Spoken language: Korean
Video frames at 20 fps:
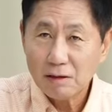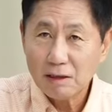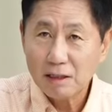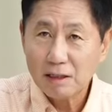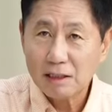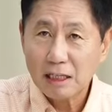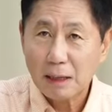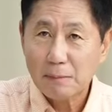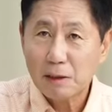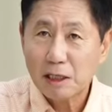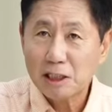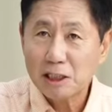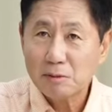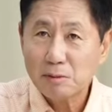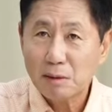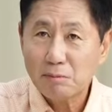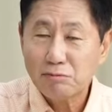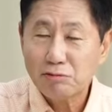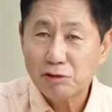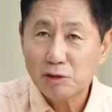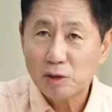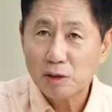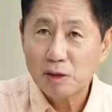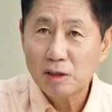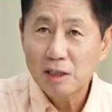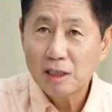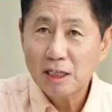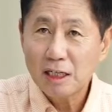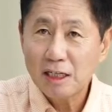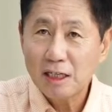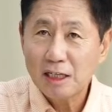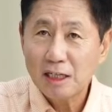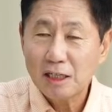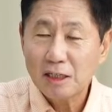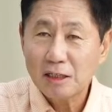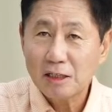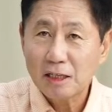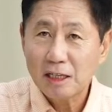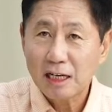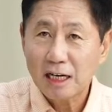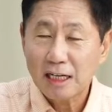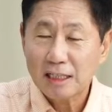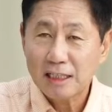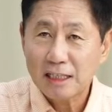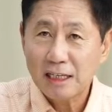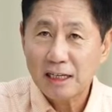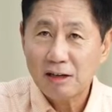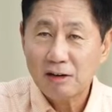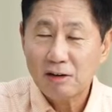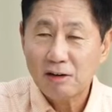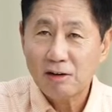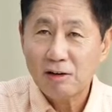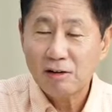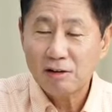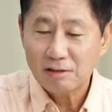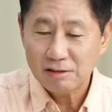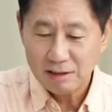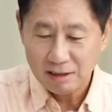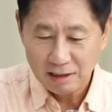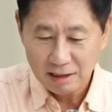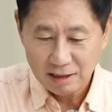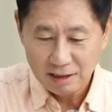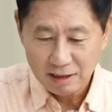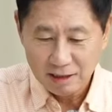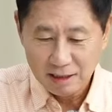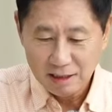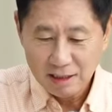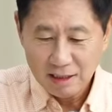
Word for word: 이게 다반지만 부정 행위가 있는 게 아니에요. 네.